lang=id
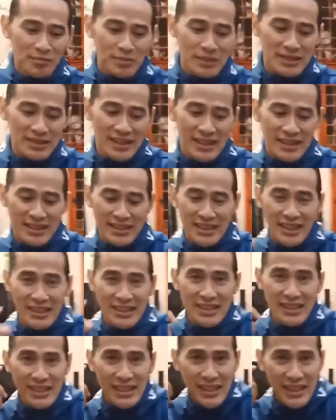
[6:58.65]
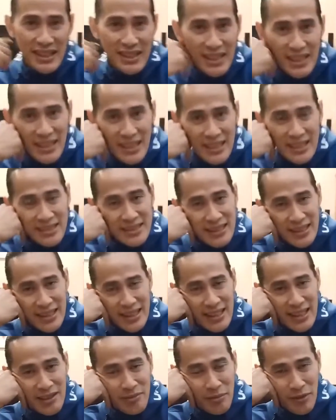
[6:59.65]
bisa jadi
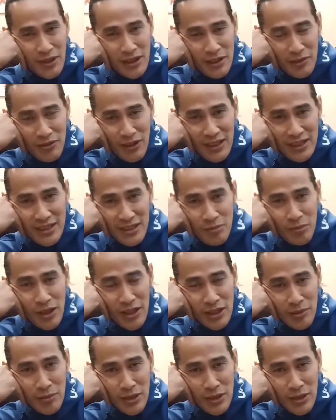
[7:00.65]
sedikit motivasi buat